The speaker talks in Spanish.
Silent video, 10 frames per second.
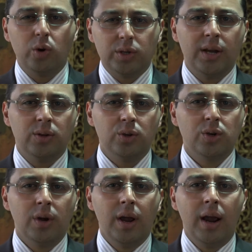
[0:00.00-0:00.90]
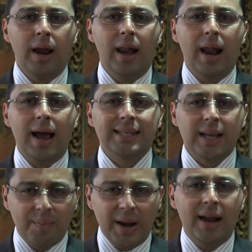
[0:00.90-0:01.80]
los años la
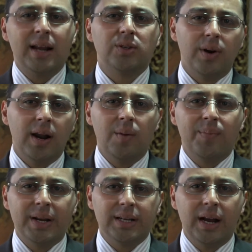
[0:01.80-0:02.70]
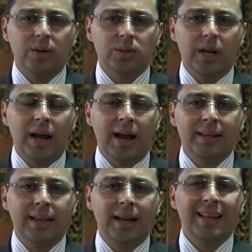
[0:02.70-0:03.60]
Asamblea Nacional de Empresarios de la
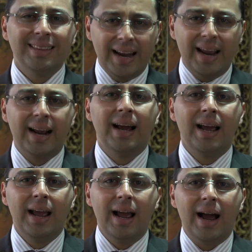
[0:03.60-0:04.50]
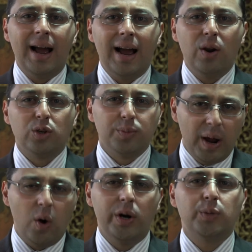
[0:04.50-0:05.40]
ANDI le entrega a los
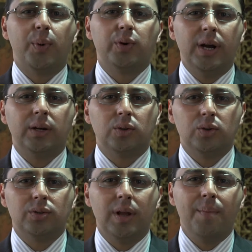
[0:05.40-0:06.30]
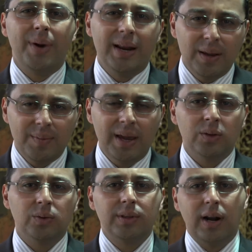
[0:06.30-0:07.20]
mejores proyectos de
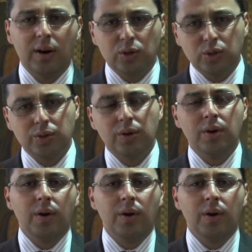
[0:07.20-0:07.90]
emprendimiento entre los